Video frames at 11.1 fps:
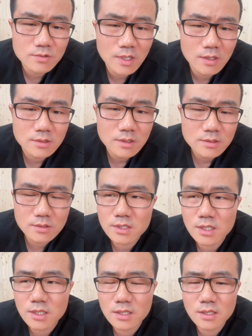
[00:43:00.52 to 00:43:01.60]
主要是就是
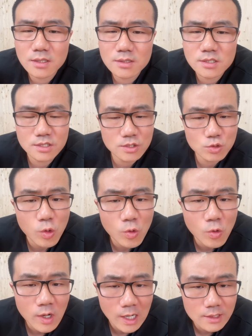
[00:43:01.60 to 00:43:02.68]
你
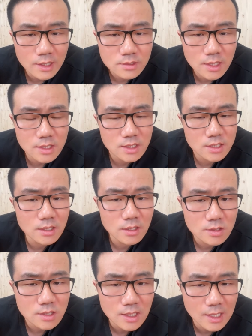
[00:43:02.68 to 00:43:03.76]
同行业之内，你先
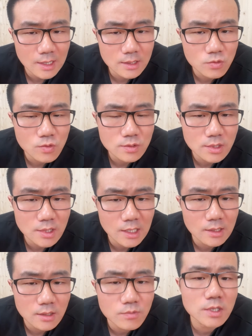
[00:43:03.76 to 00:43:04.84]
到其他的公司，你看
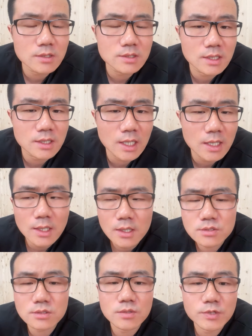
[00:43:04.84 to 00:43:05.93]
看能不能行呢？
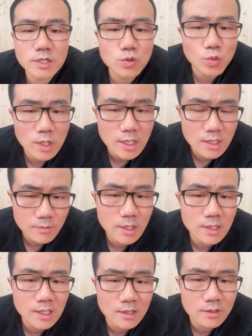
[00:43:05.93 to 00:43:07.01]
自己凭努力能不
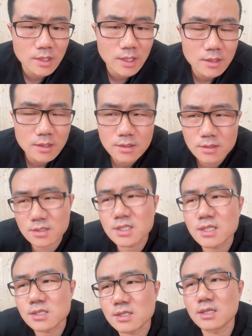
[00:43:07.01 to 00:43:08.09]
能干上去呢？你
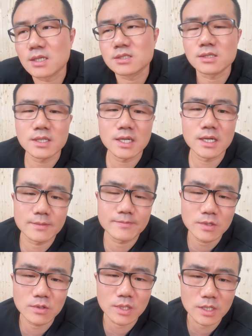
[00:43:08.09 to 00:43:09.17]
先积累点经验，
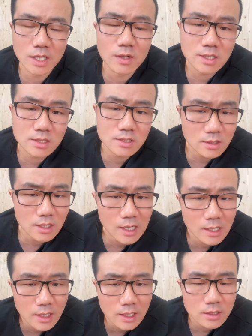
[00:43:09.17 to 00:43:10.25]
对不对？了解整个
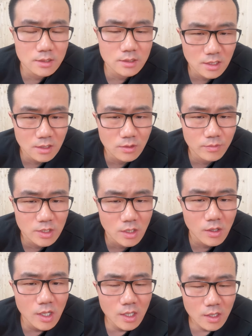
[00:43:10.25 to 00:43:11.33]
行业相对比
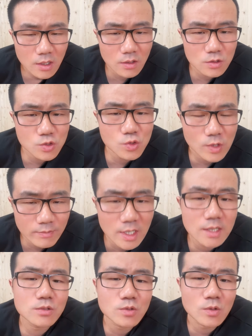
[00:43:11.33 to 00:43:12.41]
较呃全
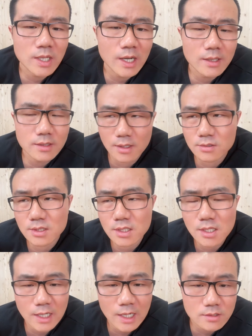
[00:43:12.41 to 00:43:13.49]
面的动态。你要说
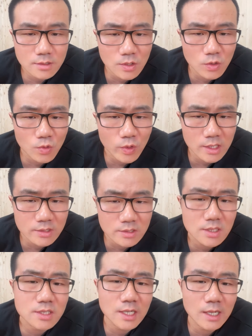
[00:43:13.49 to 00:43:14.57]
一开始就回自
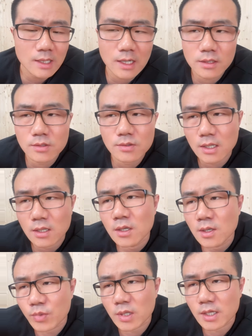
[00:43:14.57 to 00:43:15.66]
己家干的话
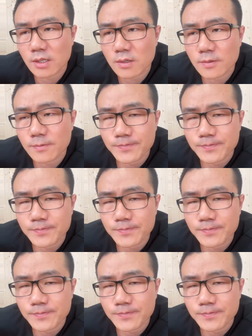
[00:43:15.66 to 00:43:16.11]
不太好。